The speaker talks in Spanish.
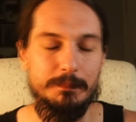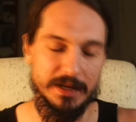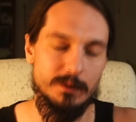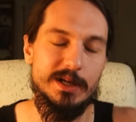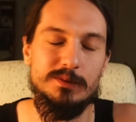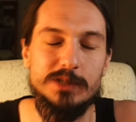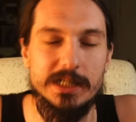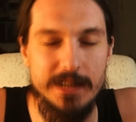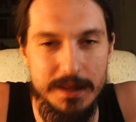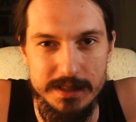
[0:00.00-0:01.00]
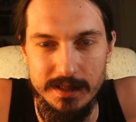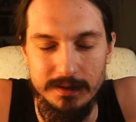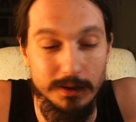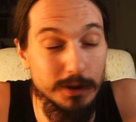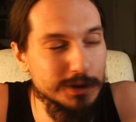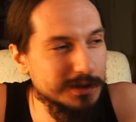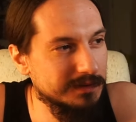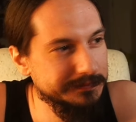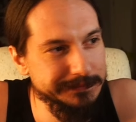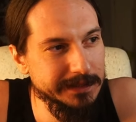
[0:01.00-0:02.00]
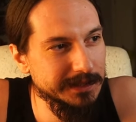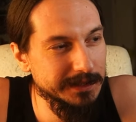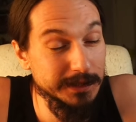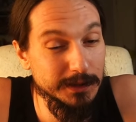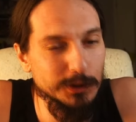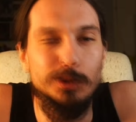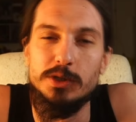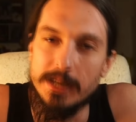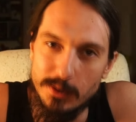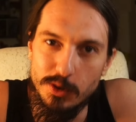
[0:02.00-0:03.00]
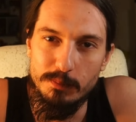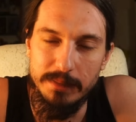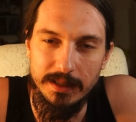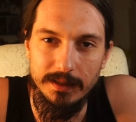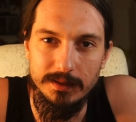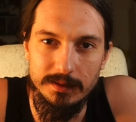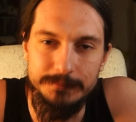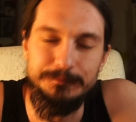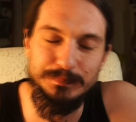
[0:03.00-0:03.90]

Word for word: Pero bueno, muchas gracias a todos. Un saludo, un piquito.